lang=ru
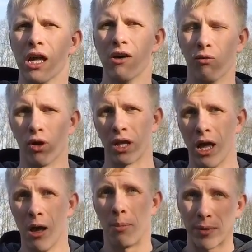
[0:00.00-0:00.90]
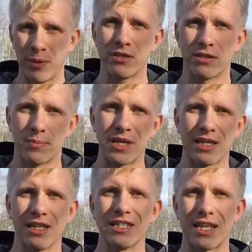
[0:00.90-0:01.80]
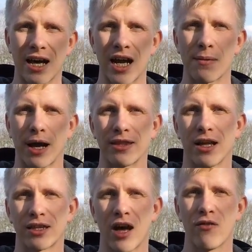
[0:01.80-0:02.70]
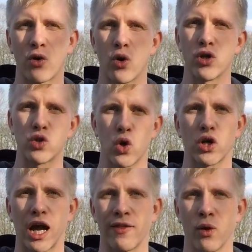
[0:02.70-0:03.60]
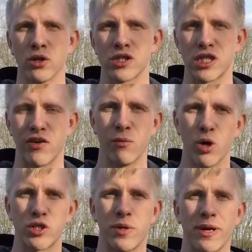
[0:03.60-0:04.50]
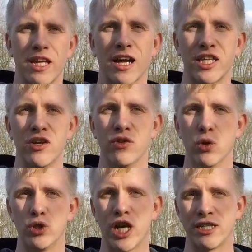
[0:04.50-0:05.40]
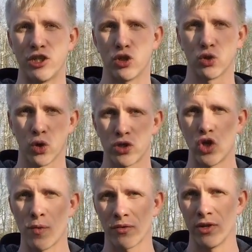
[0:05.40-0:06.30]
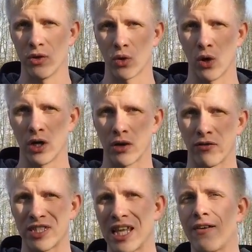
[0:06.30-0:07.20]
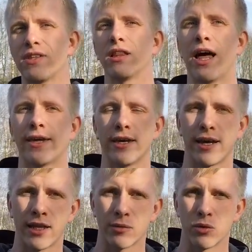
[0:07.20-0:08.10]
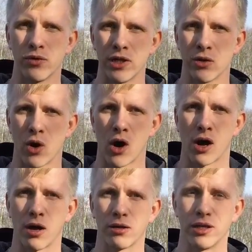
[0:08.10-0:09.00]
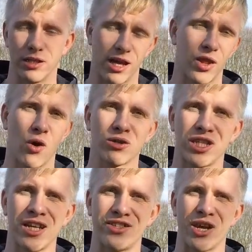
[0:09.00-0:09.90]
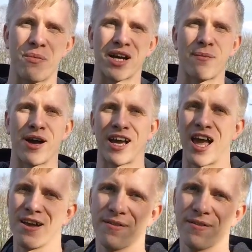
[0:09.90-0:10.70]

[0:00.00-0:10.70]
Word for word: Вот. Подписывайтесь обязательно на инстаграм-канал, там выходят только анонсы, где вы можете принимать активное участие еще до съемок видеороликов. Ставьте лайки к этому видео и до новых встреч. Всем пока-пока!